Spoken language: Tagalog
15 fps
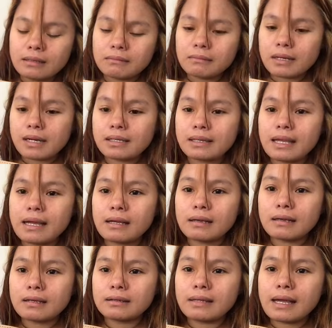Mga
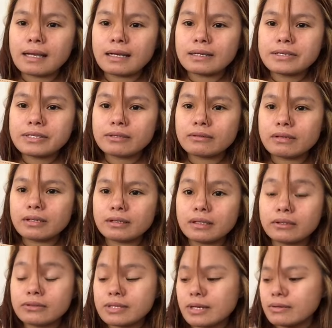uh, dollars to nang
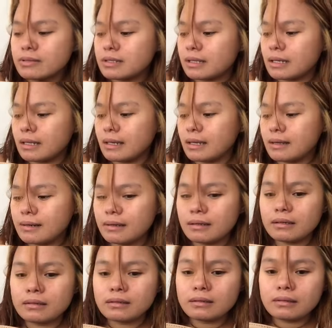dito sa Australia.
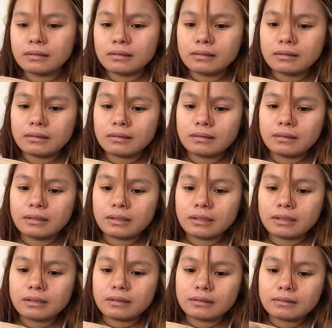
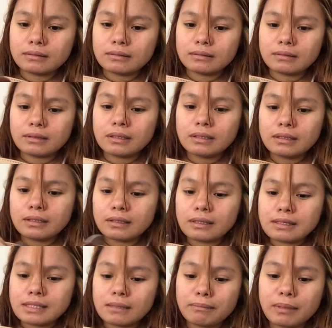Ayan.
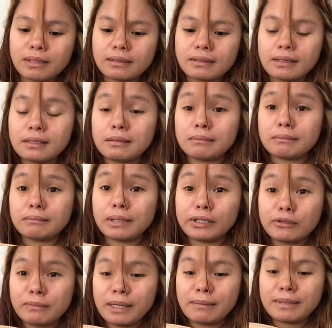Kasi pag, pag
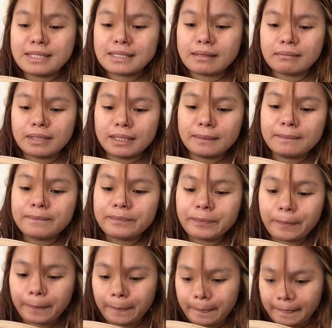lumalabas kami,
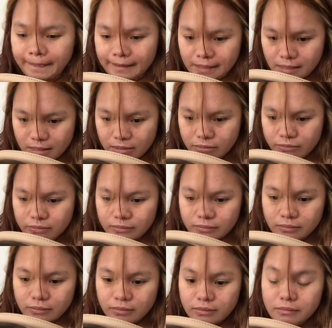ano,
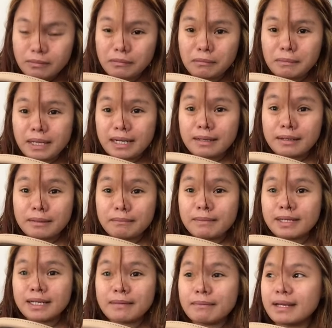may mga
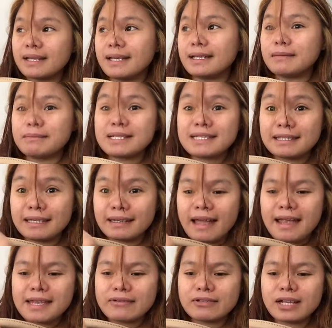barya-barya ni mister.
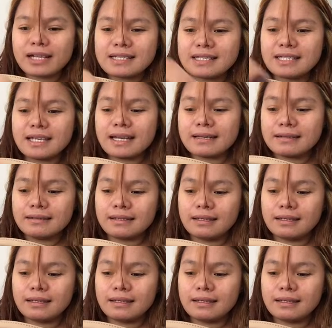Ayaw niya kasi yan.